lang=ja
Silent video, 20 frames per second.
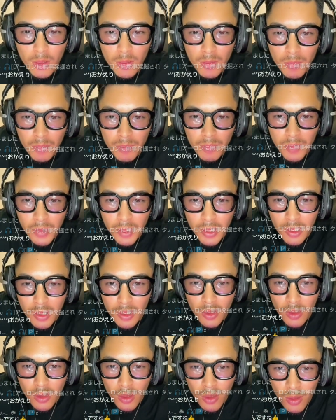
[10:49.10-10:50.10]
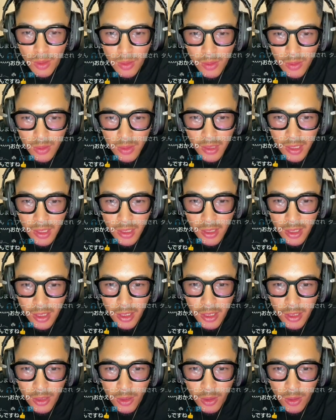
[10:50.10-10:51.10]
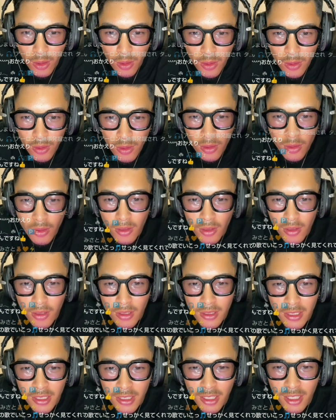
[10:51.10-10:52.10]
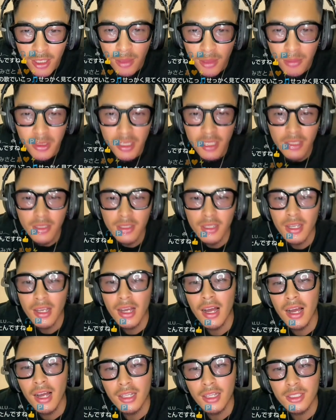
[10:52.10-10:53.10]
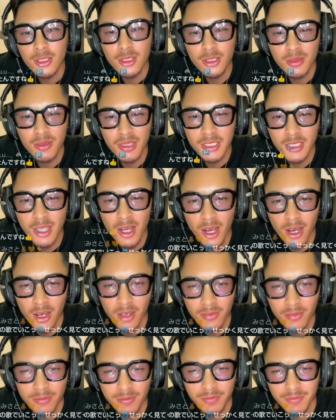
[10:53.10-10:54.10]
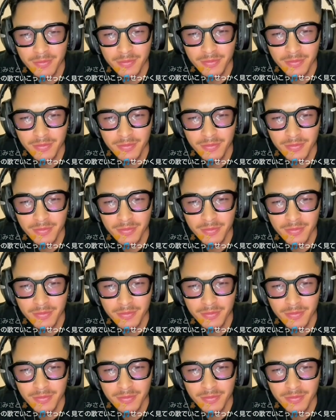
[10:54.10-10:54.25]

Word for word: んのんぴの歌で行こうせっかく見てそうしましょ